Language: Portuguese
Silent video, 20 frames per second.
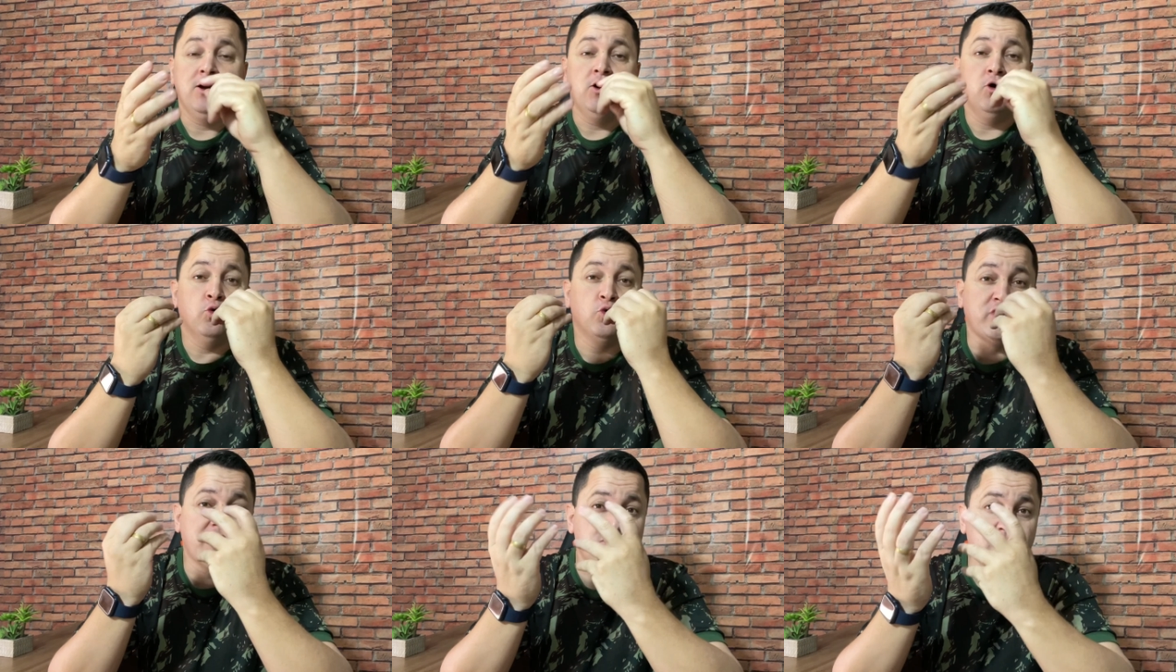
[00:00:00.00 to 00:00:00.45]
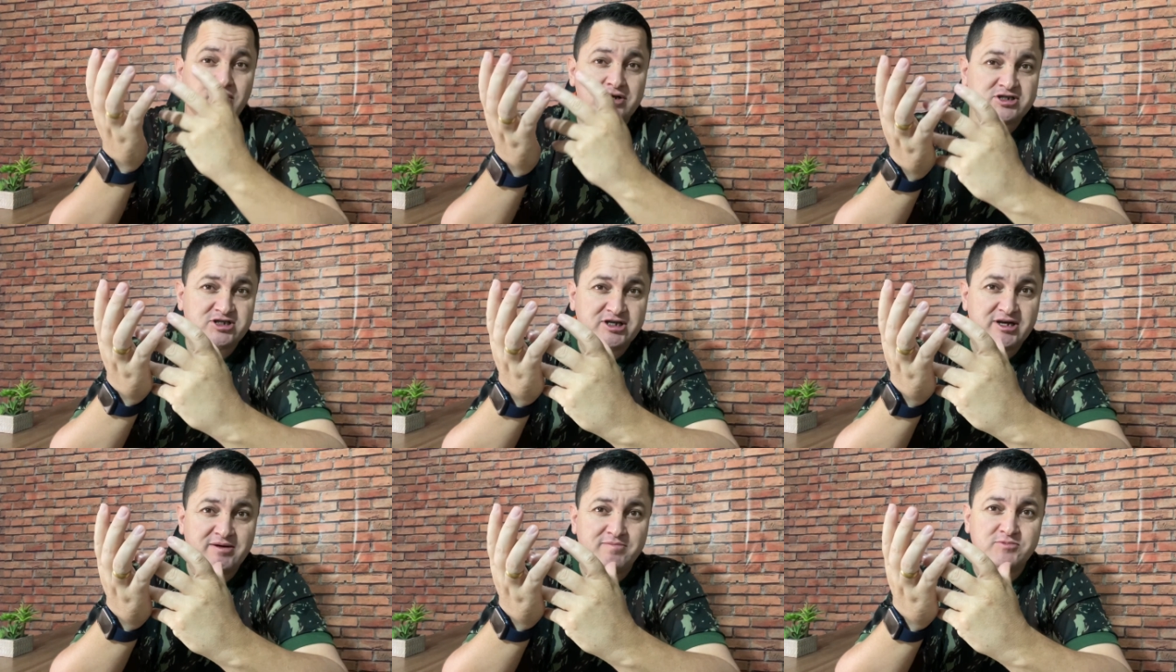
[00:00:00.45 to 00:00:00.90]
O que
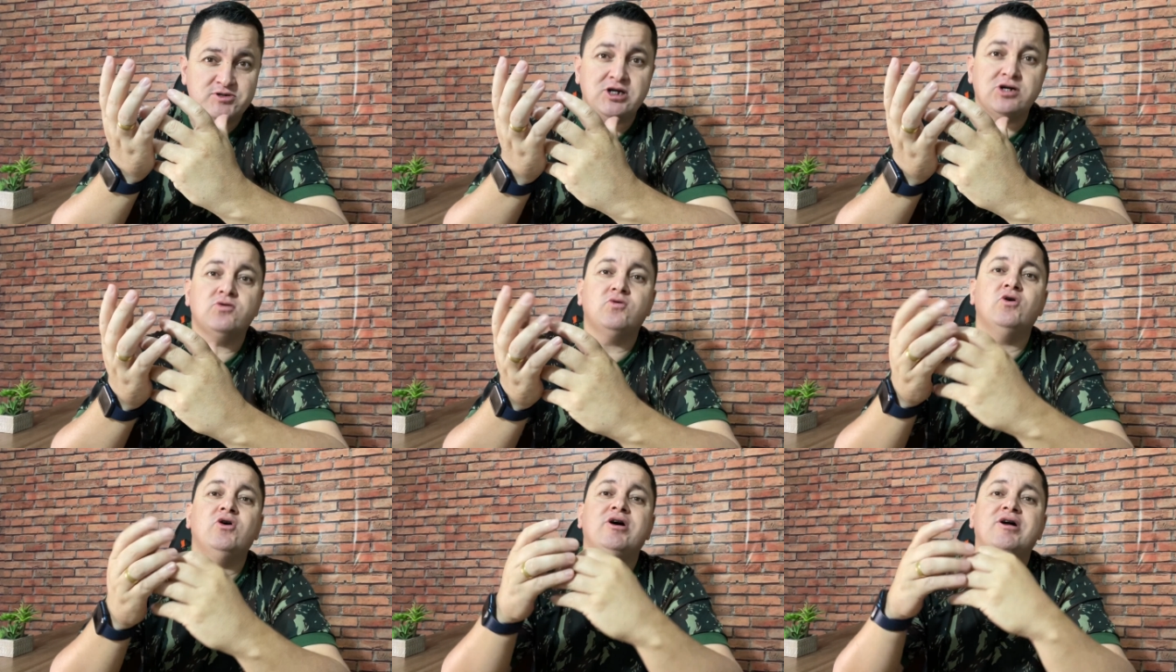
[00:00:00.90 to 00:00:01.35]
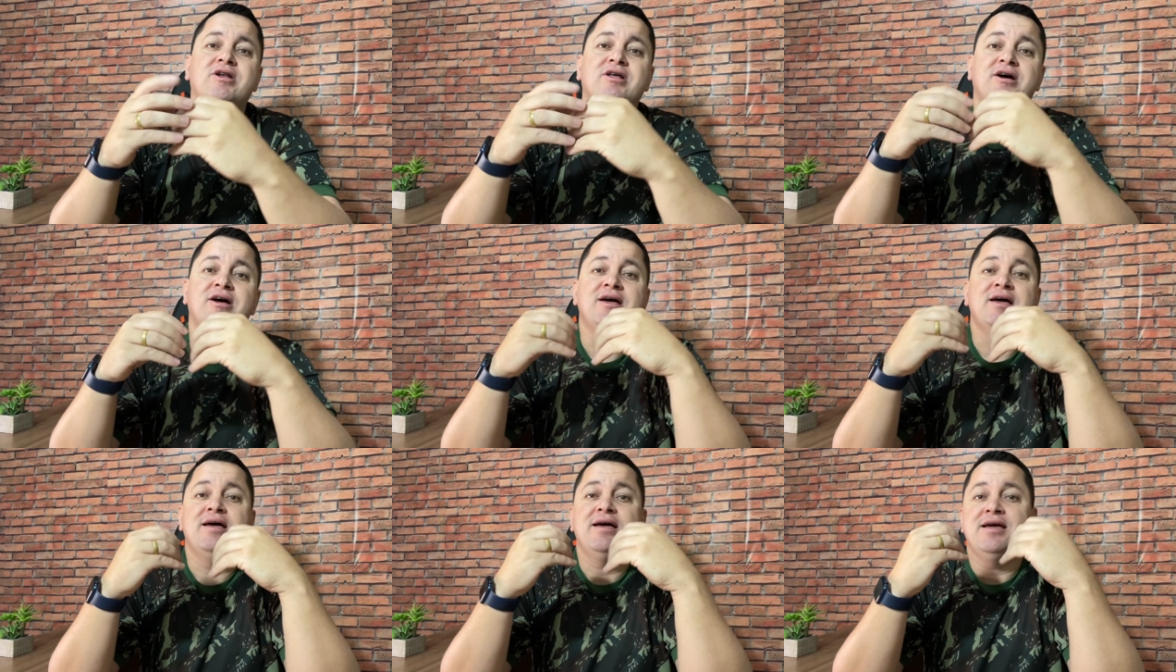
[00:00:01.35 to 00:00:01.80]
nós temos
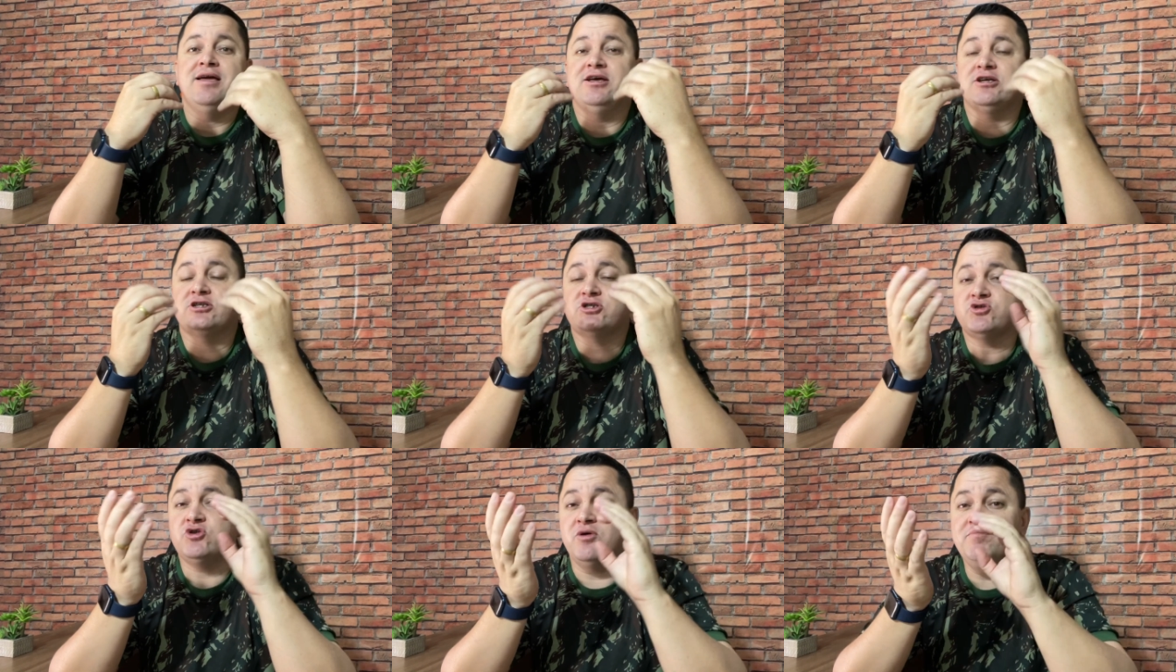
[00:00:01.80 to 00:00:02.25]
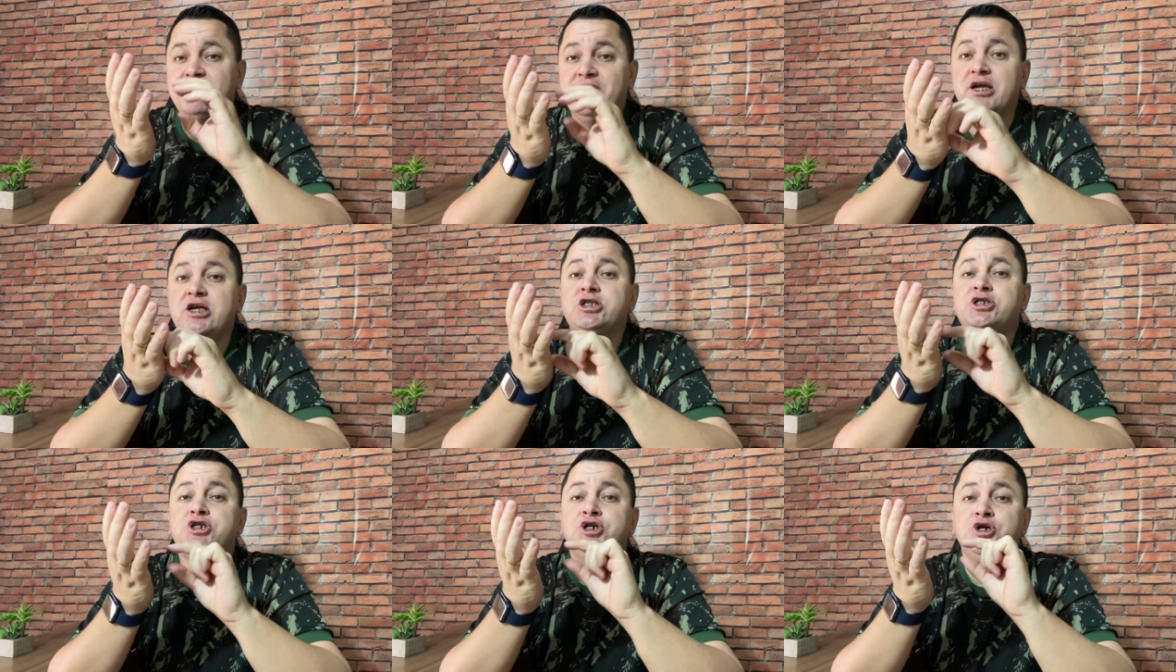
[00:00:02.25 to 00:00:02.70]
agora é
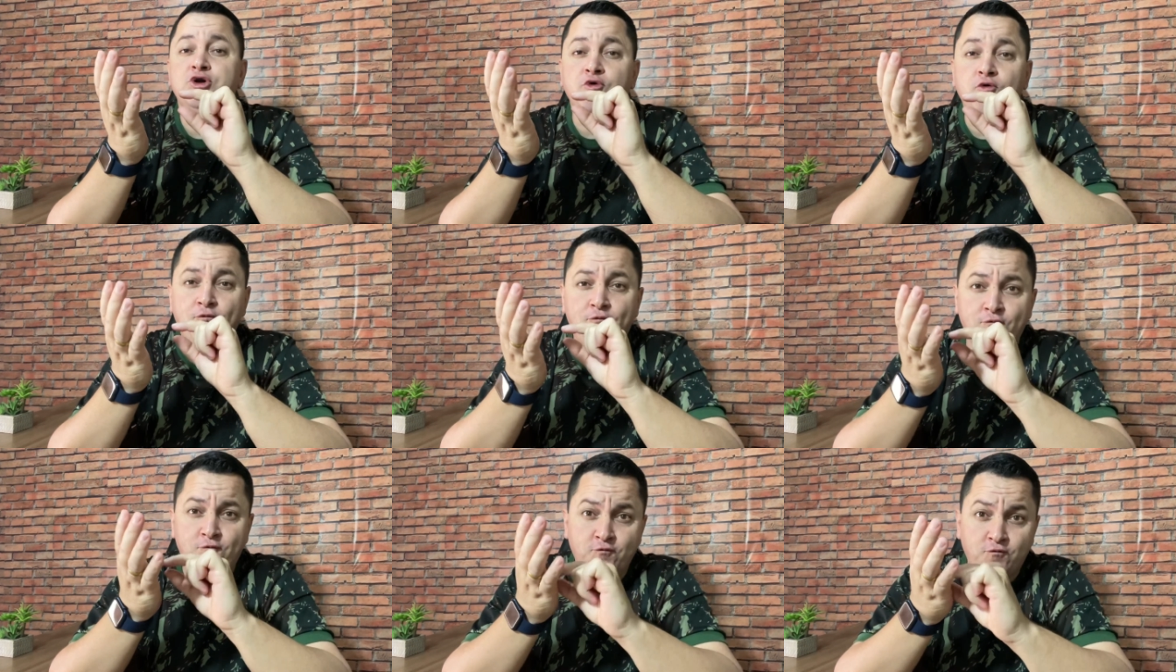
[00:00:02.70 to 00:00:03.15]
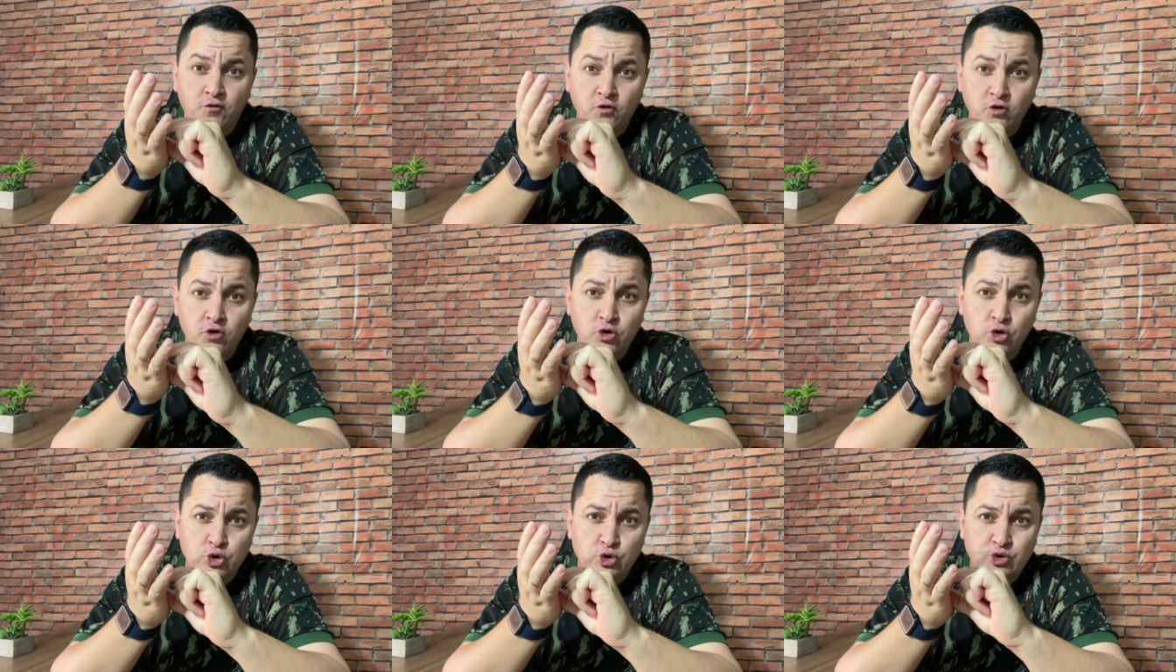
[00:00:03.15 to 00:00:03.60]
somente o
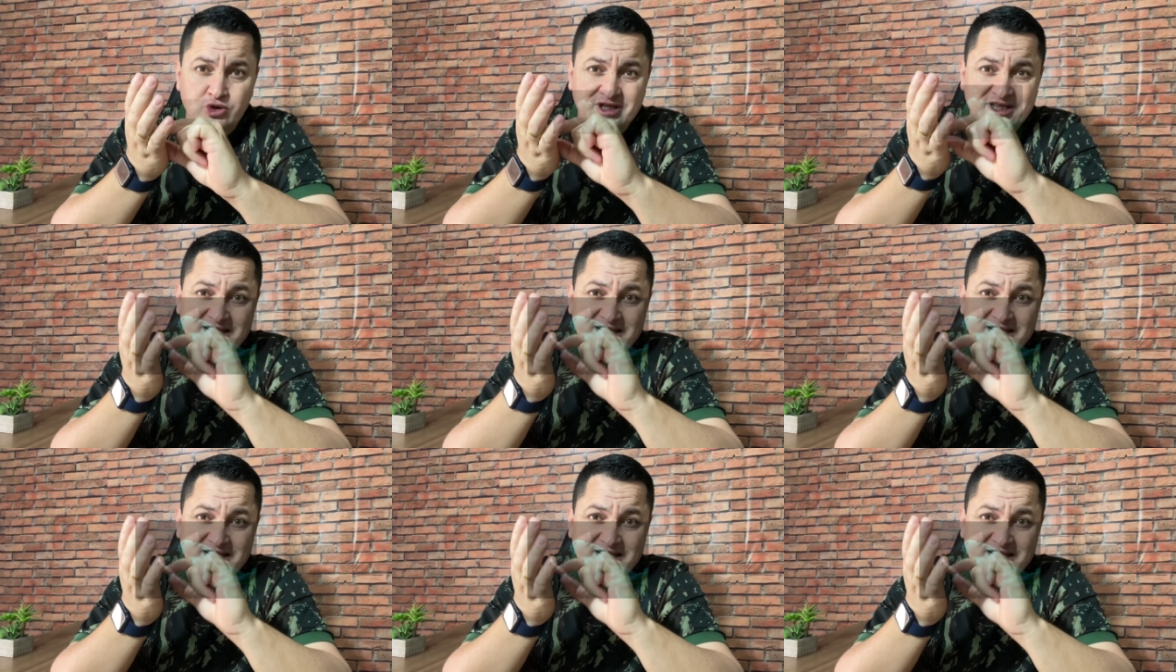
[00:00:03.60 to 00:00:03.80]
furo